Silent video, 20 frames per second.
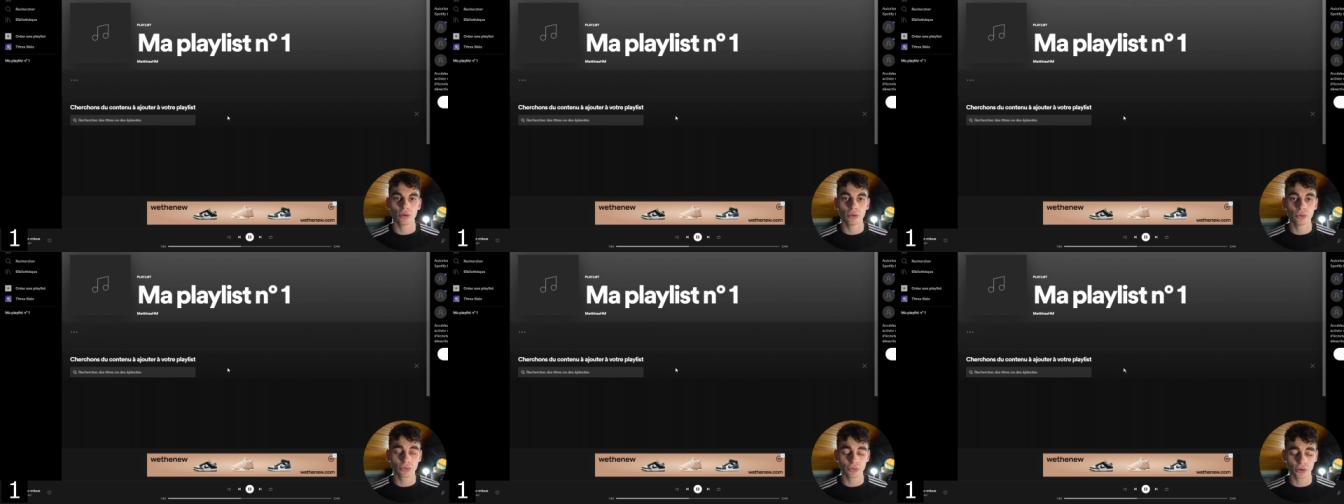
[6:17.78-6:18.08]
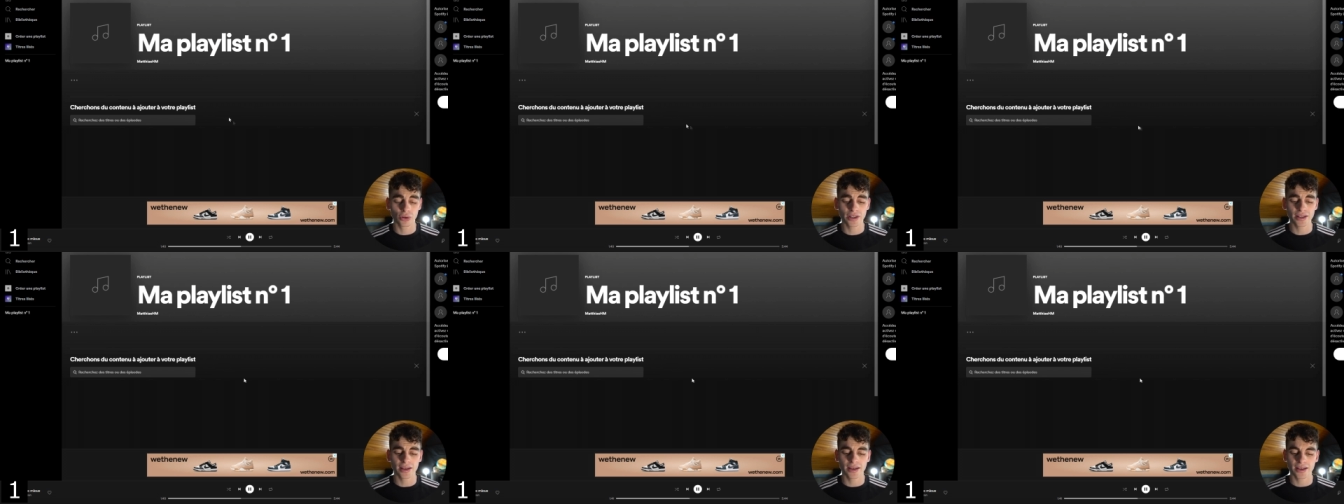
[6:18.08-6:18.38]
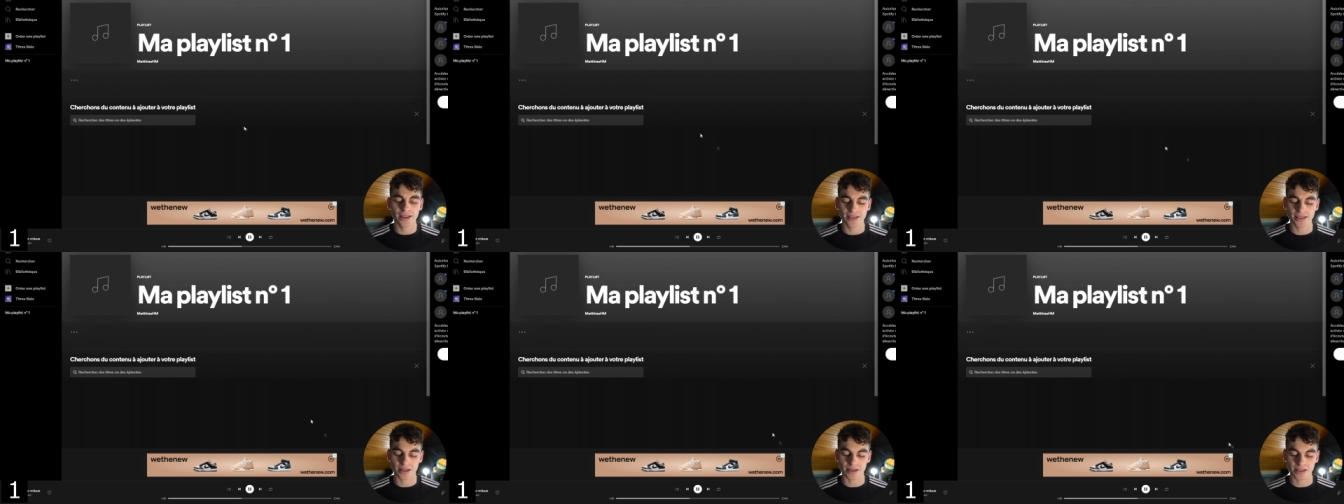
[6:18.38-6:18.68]
une folie
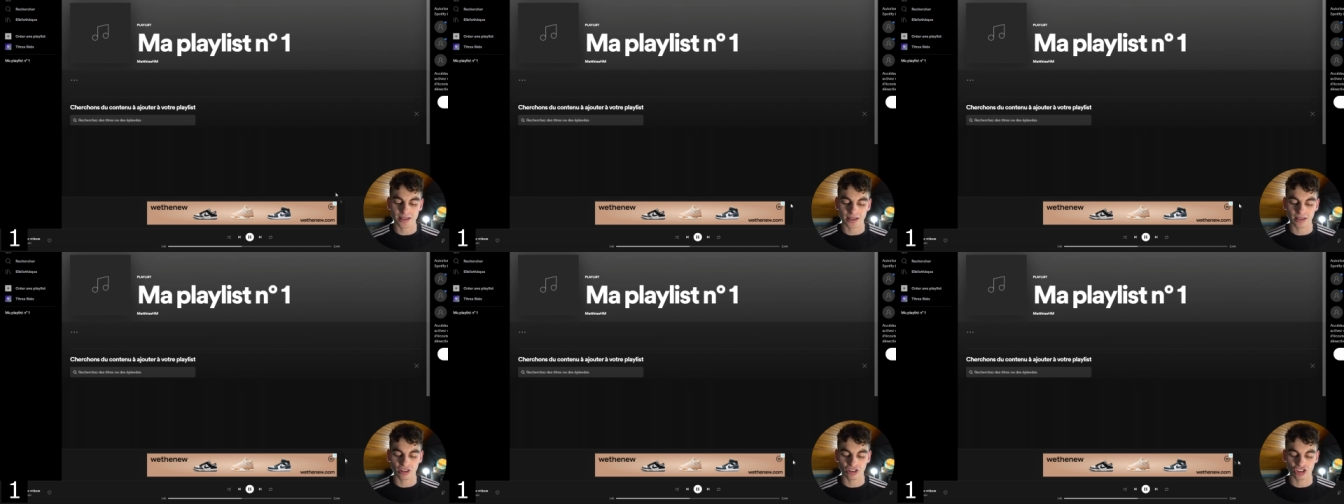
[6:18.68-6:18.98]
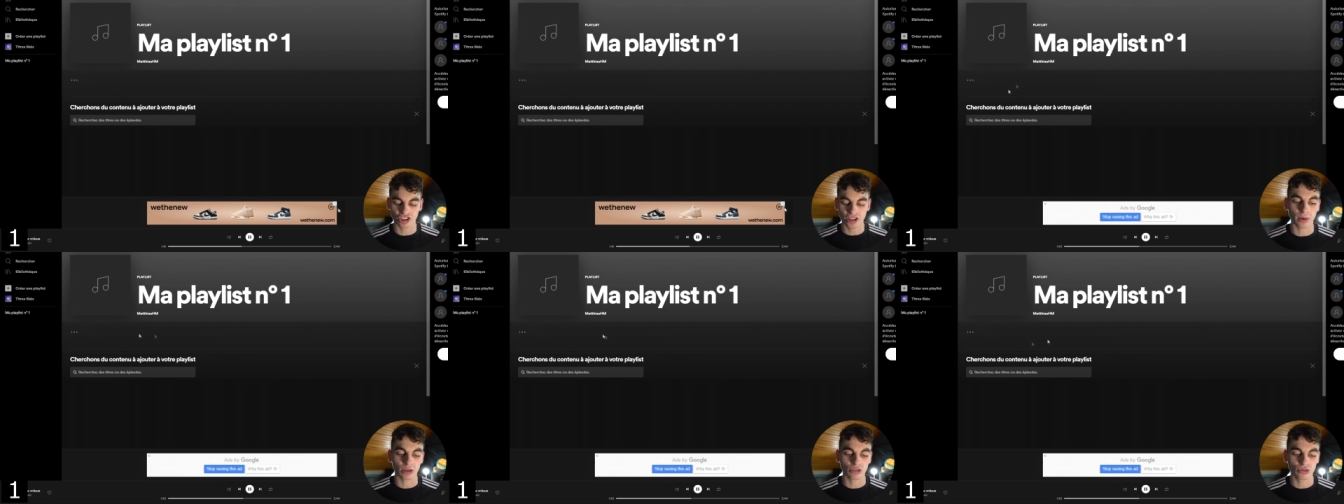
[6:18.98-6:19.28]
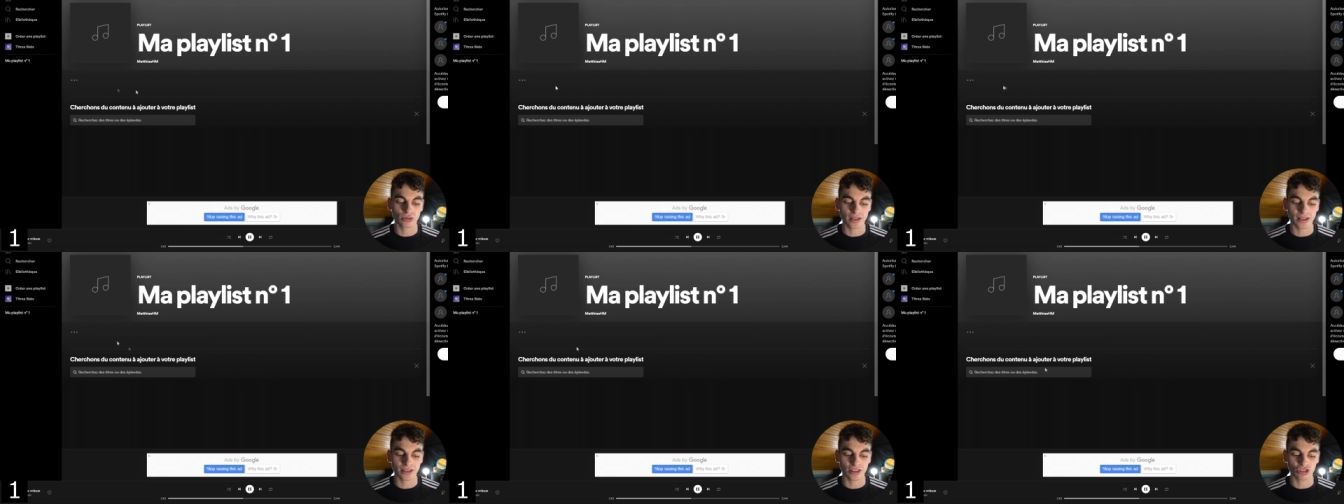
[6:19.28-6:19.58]
cette stratégie. Pour
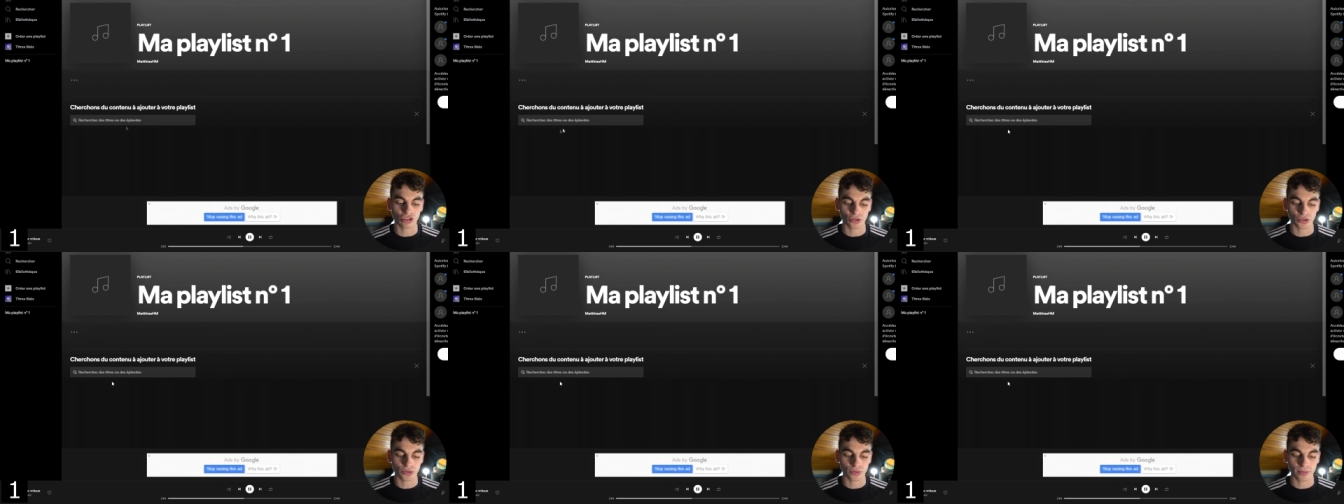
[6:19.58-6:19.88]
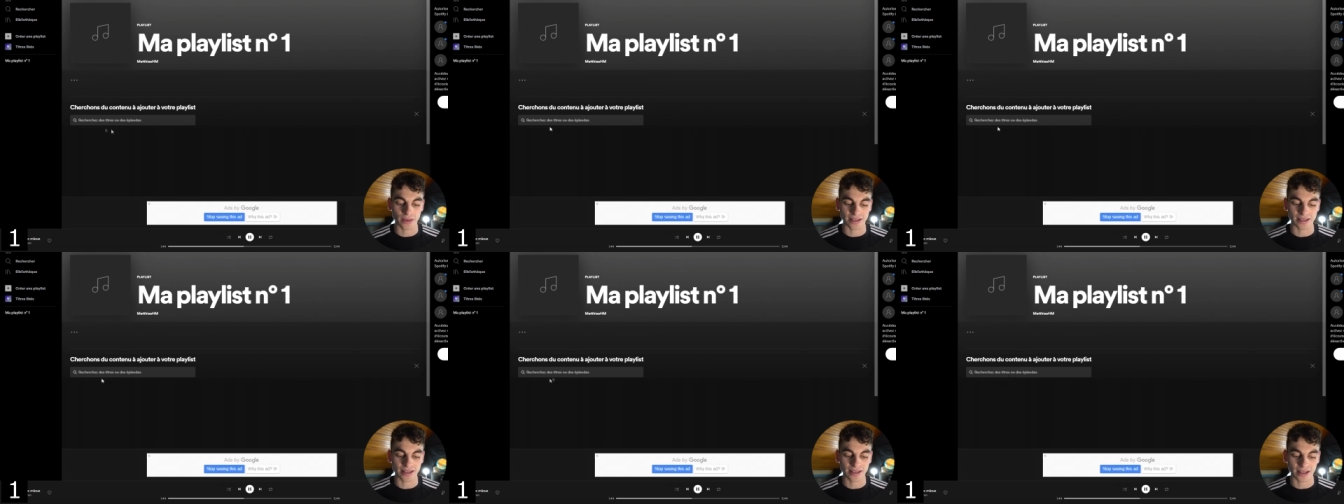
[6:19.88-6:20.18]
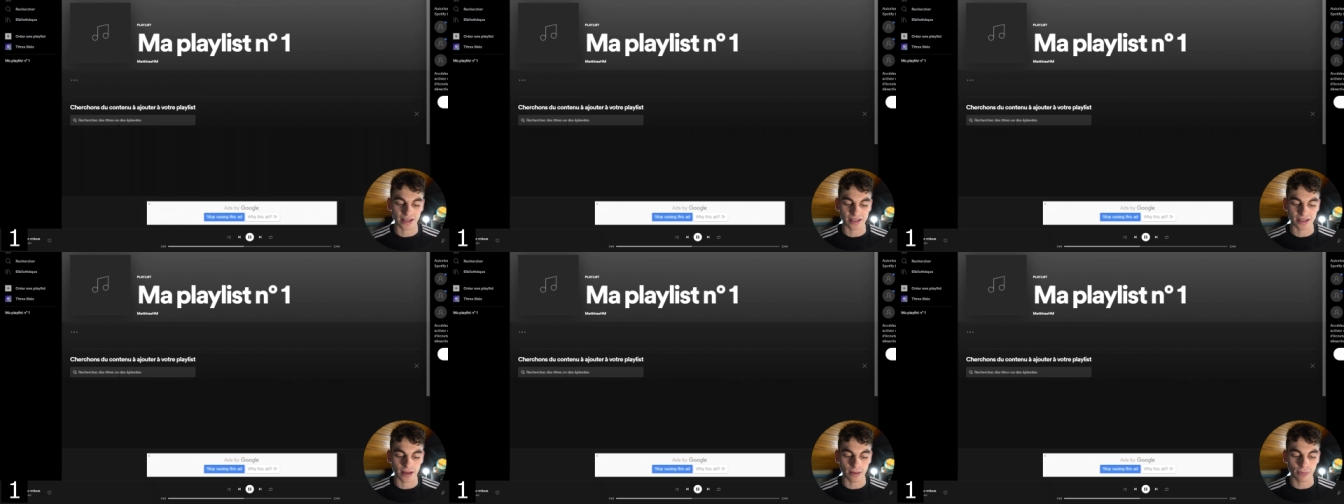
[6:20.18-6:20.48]
ajouter des chansons, bah, c'est
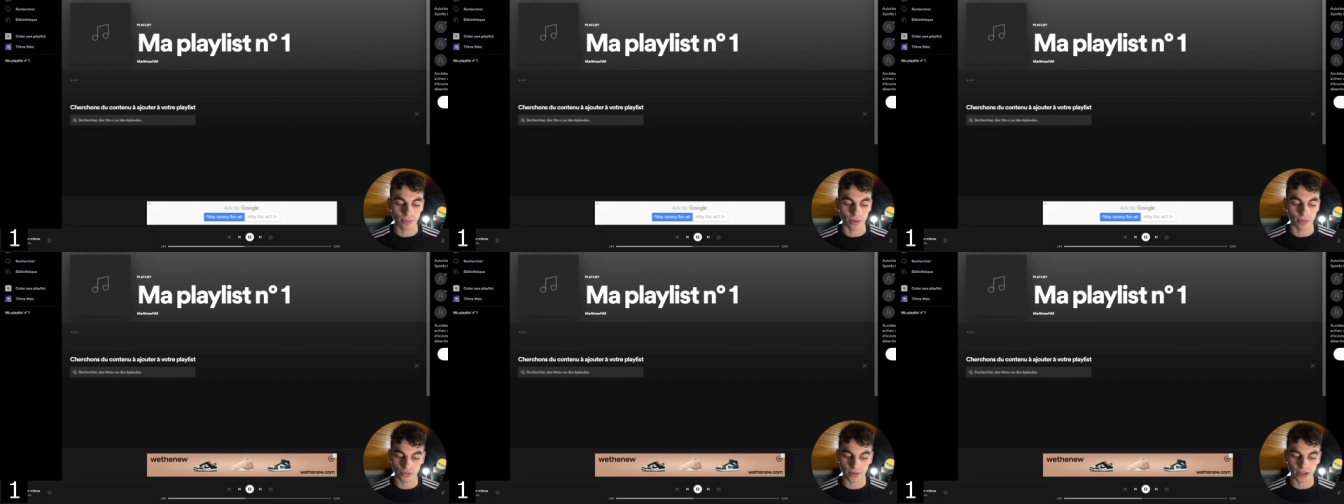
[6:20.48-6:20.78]
très simple.